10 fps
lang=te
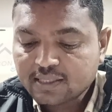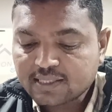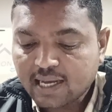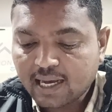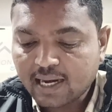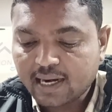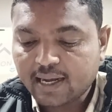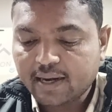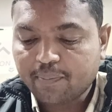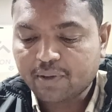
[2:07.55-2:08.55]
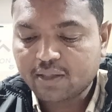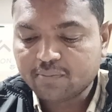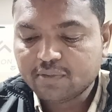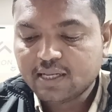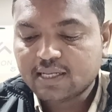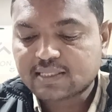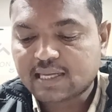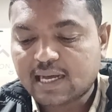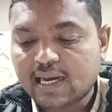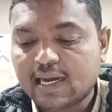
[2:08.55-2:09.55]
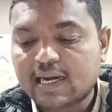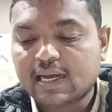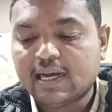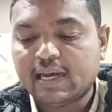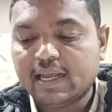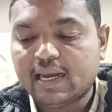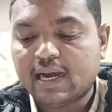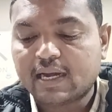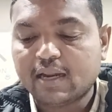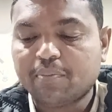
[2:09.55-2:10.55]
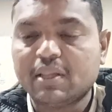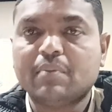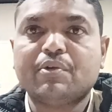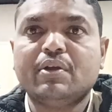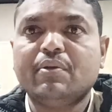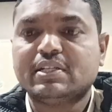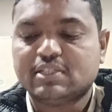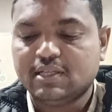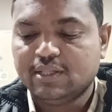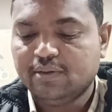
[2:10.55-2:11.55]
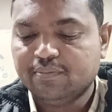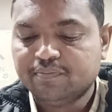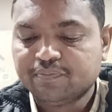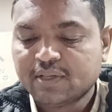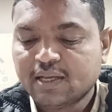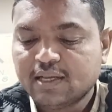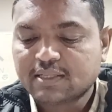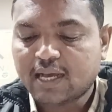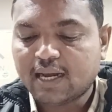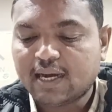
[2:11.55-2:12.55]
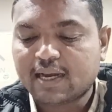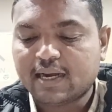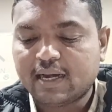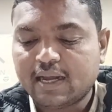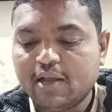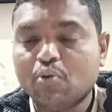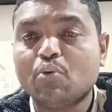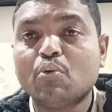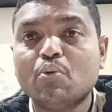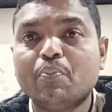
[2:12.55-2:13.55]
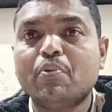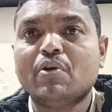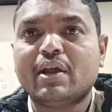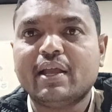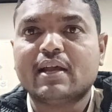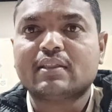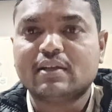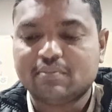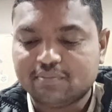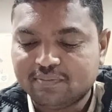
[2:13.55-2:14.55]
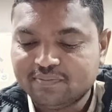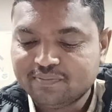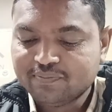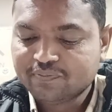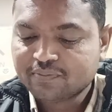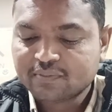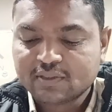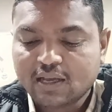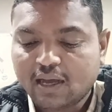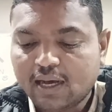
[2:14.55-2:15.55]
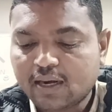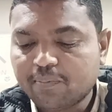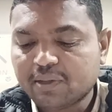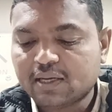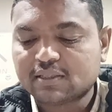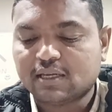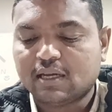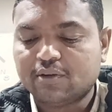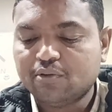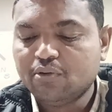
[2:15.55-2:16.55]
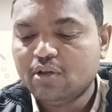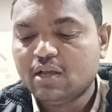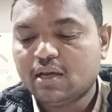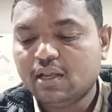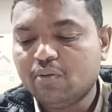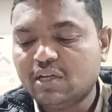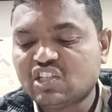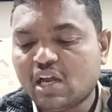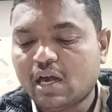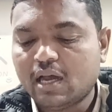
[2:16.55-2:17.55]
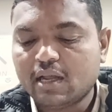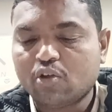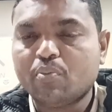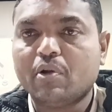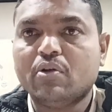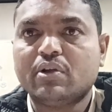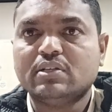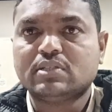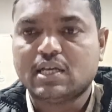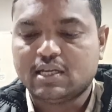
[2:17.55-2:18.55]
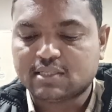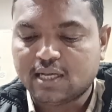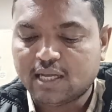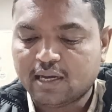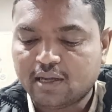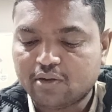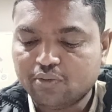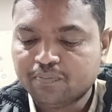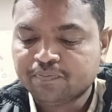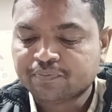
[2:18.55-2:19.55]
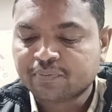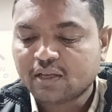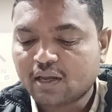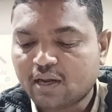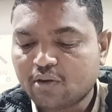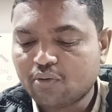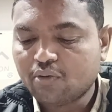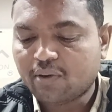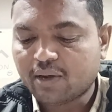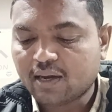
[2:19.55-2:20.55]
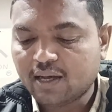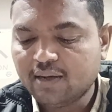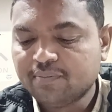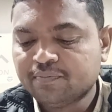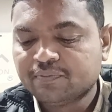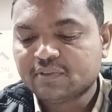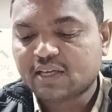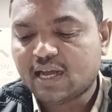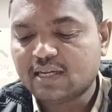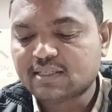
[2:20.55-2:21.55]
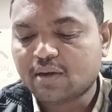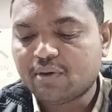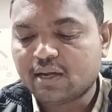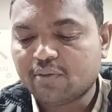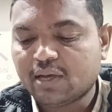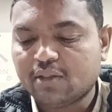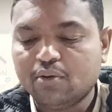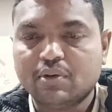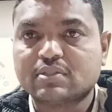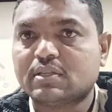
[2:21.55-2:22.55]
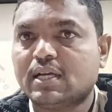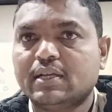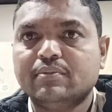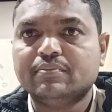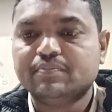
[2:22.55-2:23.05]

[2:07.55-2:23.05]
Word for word: సాలాడ్ అనే పదం సాలాటా అనే లాటిన్ పదం నుండి వచ్చింది సాలాటా అంటే ఉప్పు అని అర్థం ఆహార పదార్థాలను నిల్వ చేయడానికి ఉపయోగించే రసాయనాలు రంగుల వల్ల క్యాన్సర్ వంటి వ్యాధులు వస్తాయి